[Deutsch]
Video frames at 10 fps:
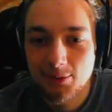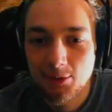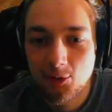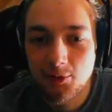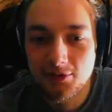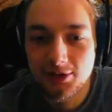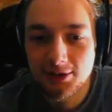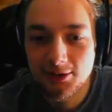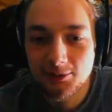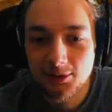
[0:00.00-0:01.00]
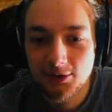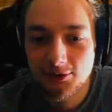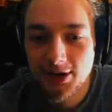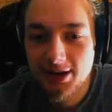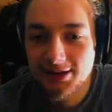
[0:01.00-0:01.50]
Da braucht man wieder noch ein paar
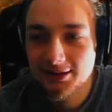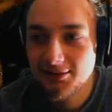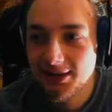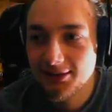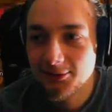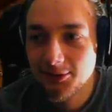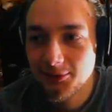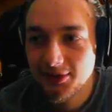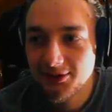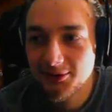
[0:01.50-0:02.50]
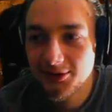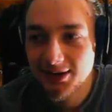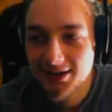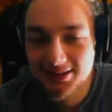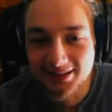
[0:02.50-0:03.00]
Verhältniswerte, um das besser zu
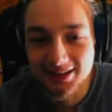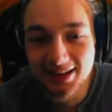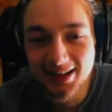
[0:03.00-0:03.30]
vergleichen.